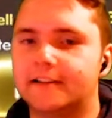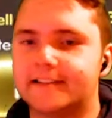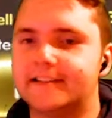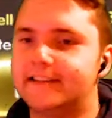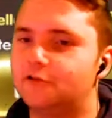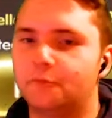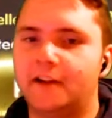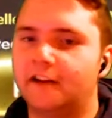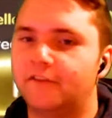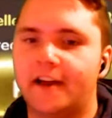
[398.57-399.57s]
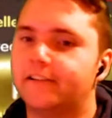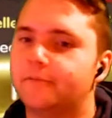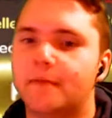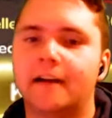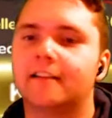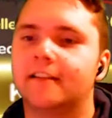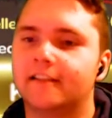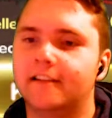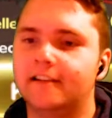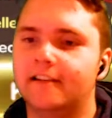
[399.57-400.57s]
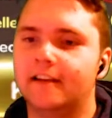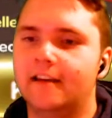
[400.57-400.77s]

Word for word: ist nicht unbedingt wert. Macht das nicht.